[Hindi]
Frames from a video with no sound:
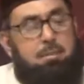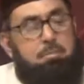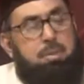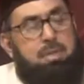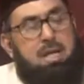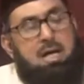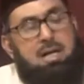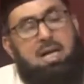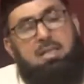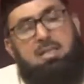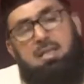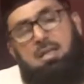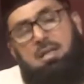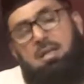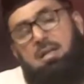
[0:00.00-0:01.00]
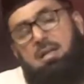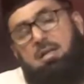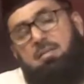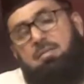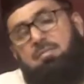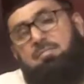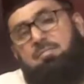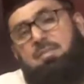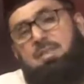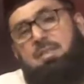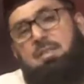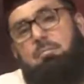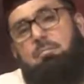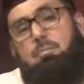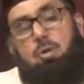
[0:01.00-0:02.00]
बिना कहते हैं
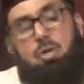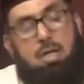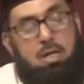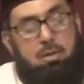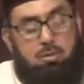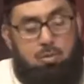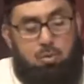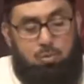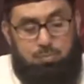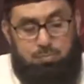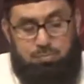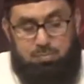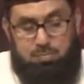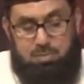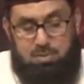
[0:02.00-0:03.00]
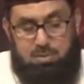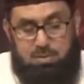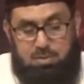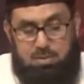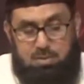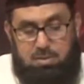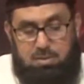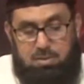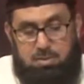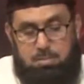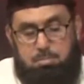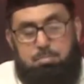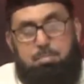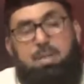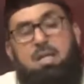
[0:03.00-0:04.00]
बुनियाद को
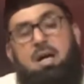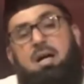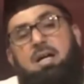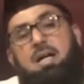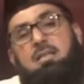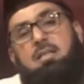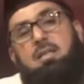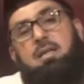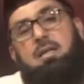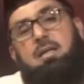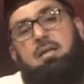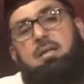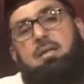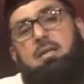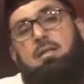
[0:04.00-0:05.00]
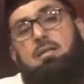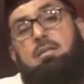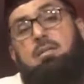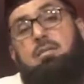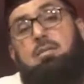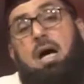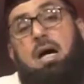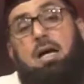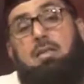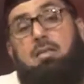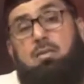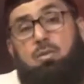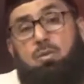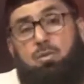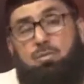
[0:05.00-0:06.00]
बिना कहते हैं
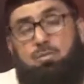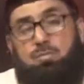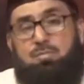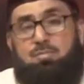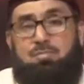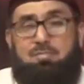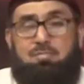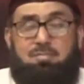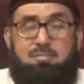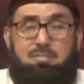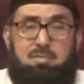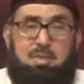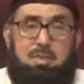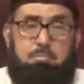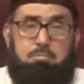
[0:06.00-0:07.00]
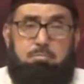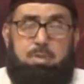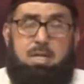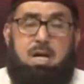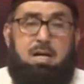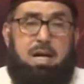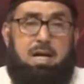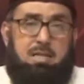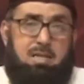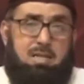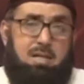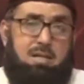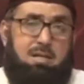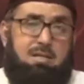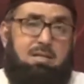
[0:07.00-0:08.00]
ताकत को बिना कहते
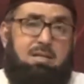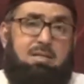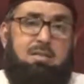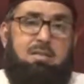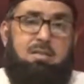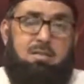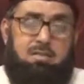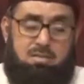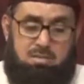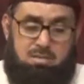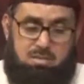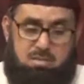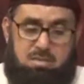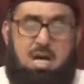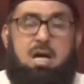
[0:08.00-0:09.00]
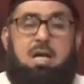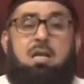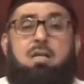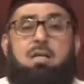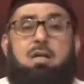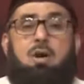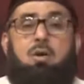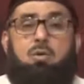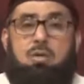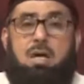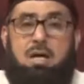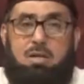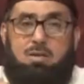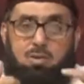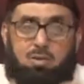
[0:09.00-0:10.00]
हैं सारे और
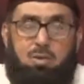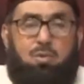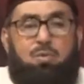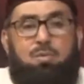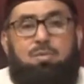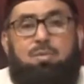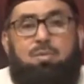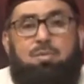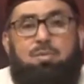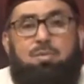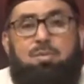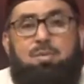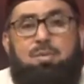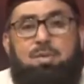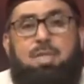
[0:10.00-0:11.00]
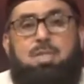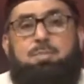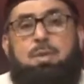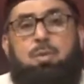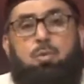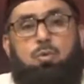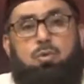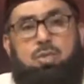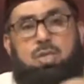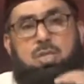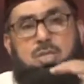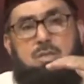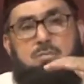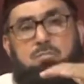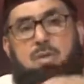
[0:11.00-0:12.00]
ढारस को जिस पर कोई
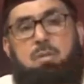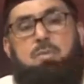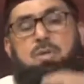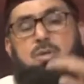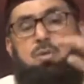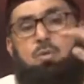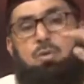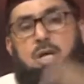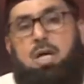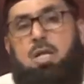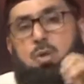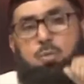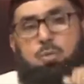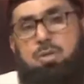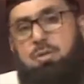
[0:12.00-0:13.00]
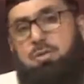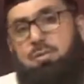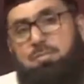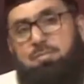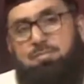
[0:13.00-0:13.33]
चीज़ मबनी हो ठहरी हुई हो